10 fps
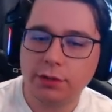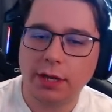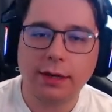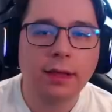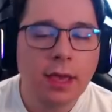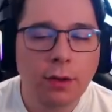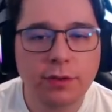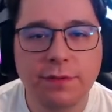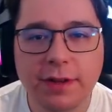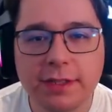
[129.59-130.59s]
Cioè,
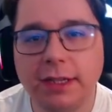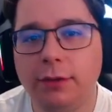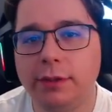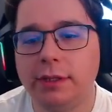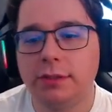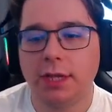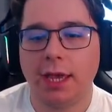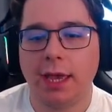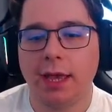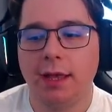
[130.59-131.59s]
questa frase che lui
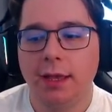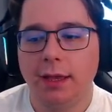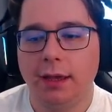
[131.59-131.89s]
dice,